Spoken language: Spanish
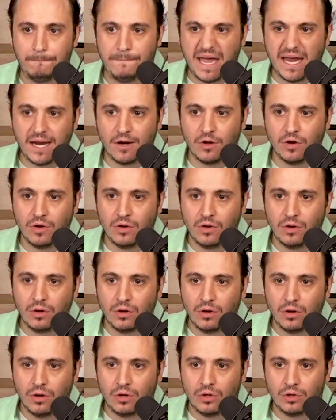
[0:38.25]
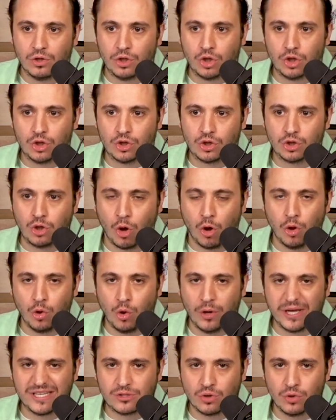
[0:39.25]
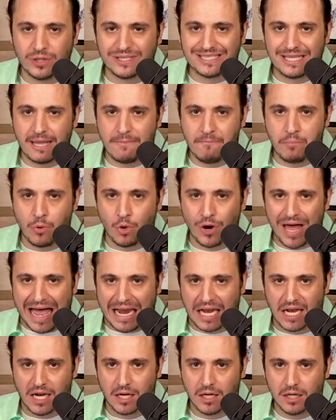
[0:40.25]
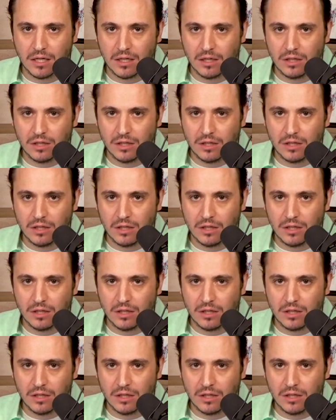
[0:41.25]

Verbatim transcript: Pero todo eso es temporal.